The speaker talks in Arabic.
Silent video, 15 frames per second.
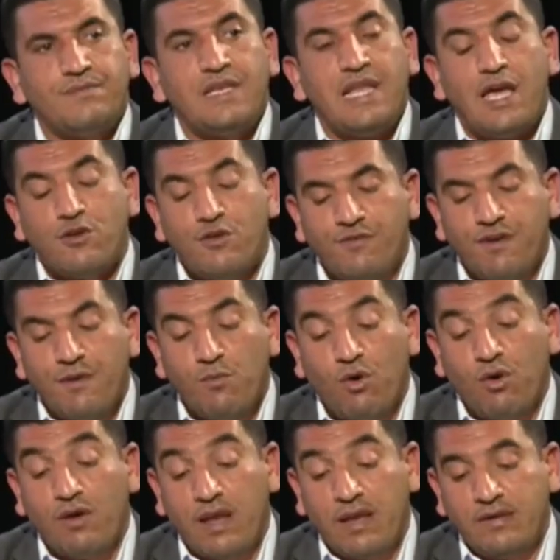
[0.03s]
العيوفي
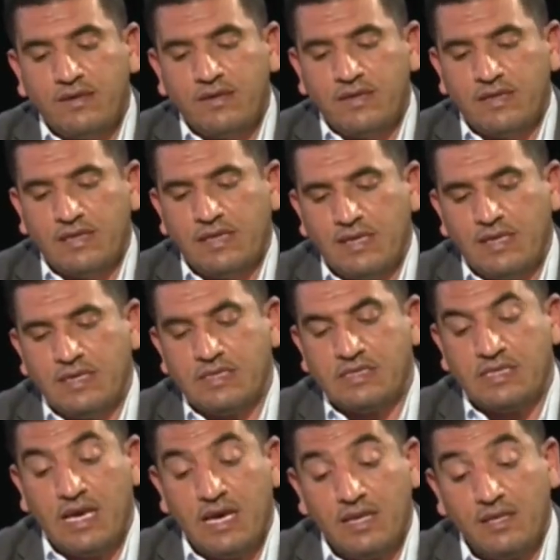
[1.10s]
مقرن
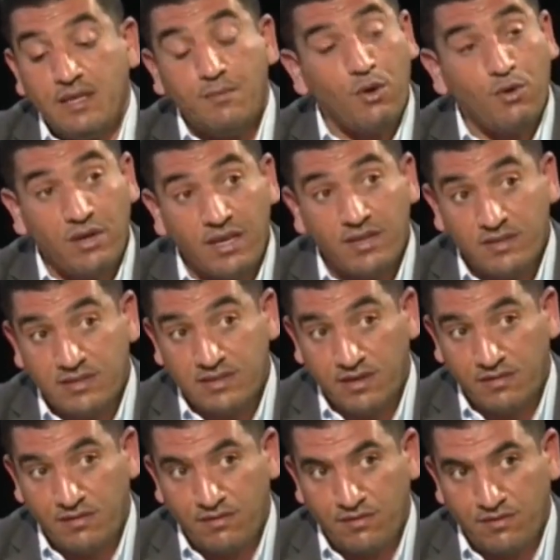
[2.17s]
يسعان مولانا
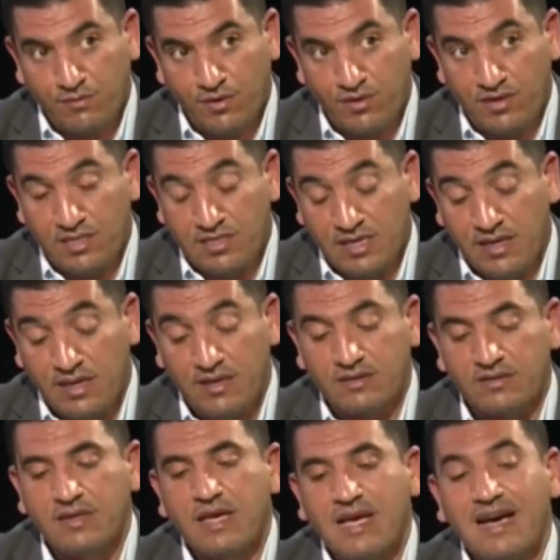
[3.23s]
تسارتيس نتموت للزاير
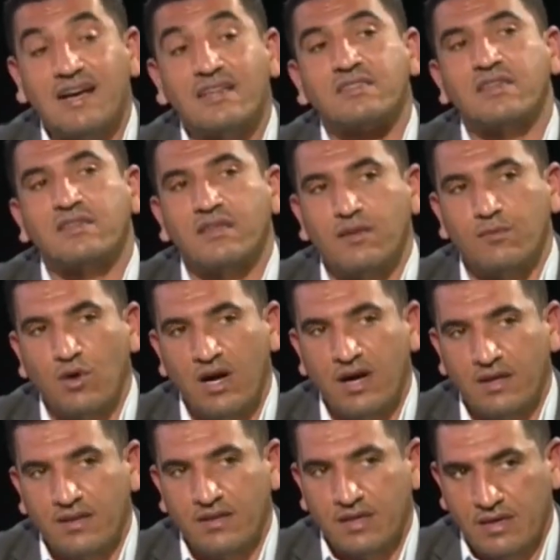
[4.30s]
خاصة
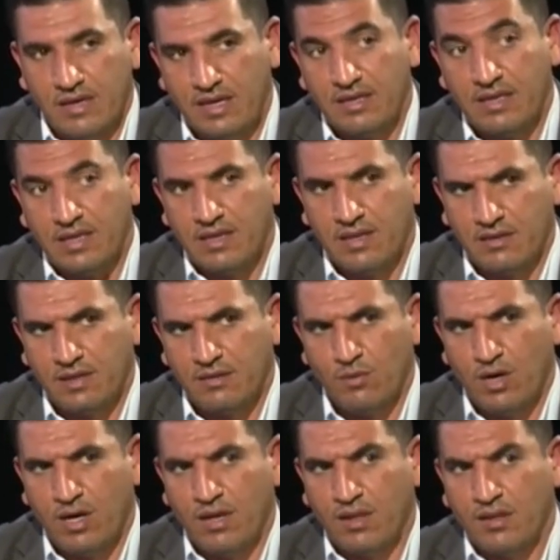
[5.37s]
المعارضة أين قلان ندير
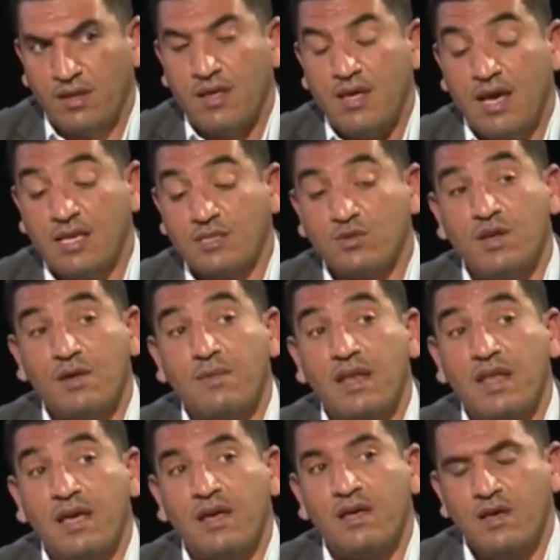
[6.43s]
المعارضة خاص ولا
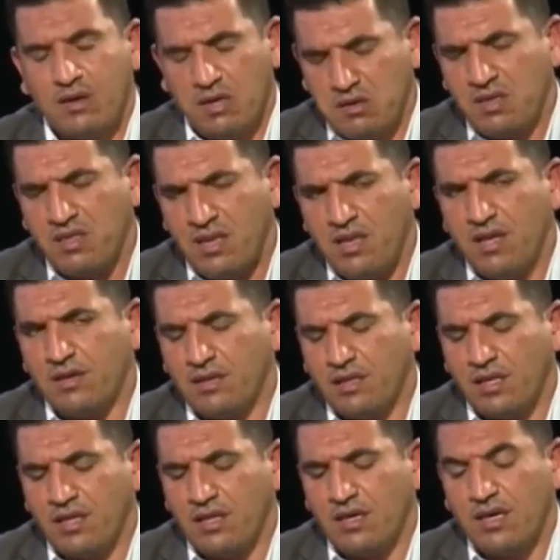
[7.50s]
اللي غني
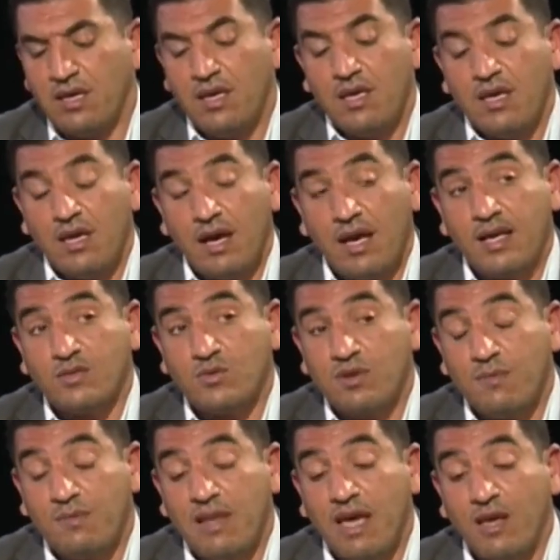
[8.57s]
كاين خاص
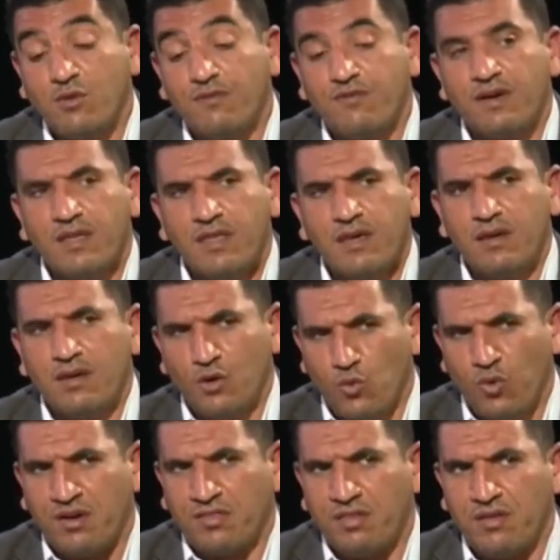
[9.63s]
ولا مال عيوفا كين
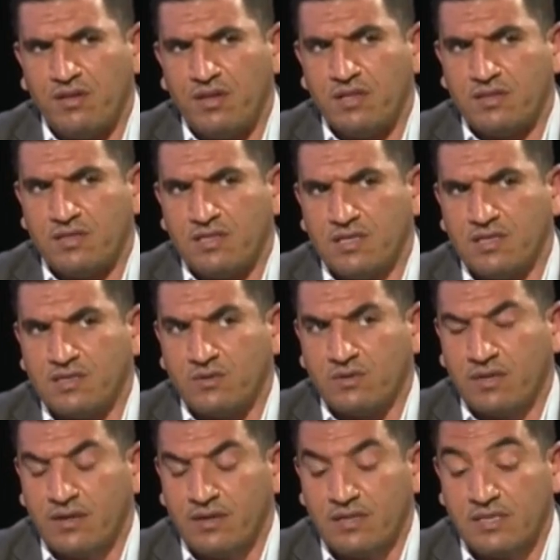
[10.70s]
نورثيثني دسي
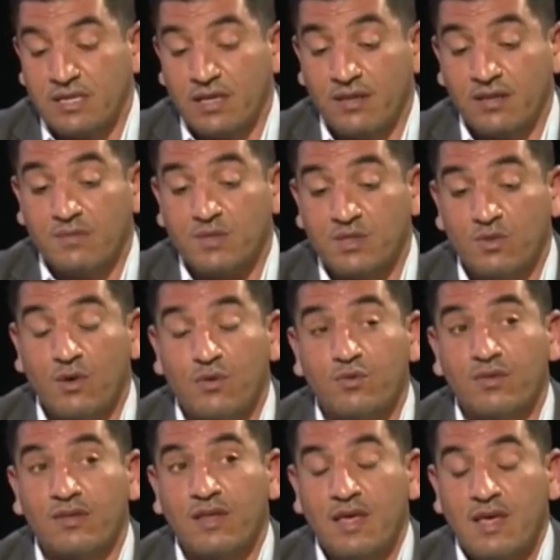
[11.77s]
السلطان الجزائر ثم
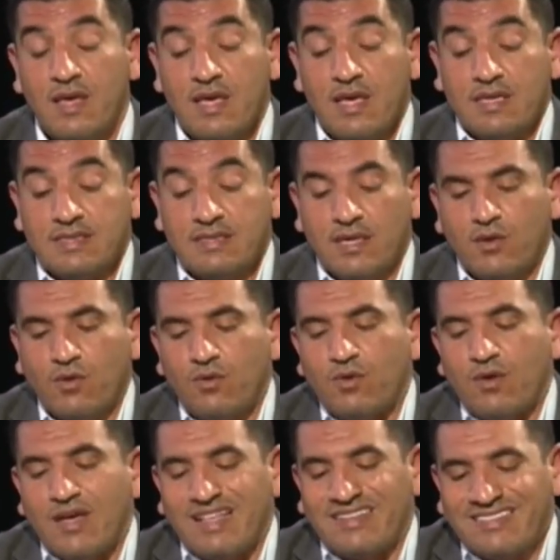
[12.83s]
زواروث سي كو
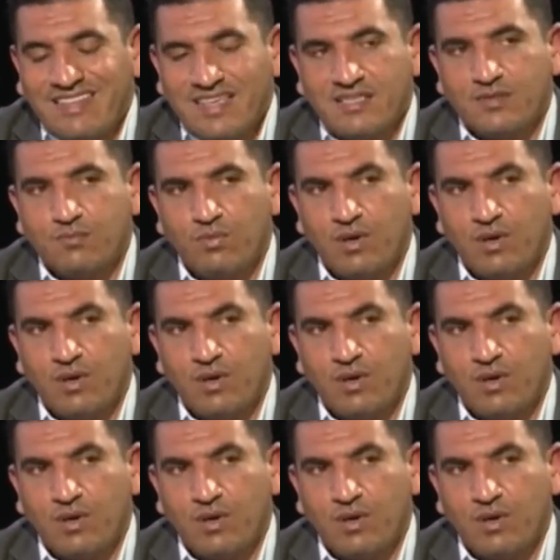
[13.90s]
الطاس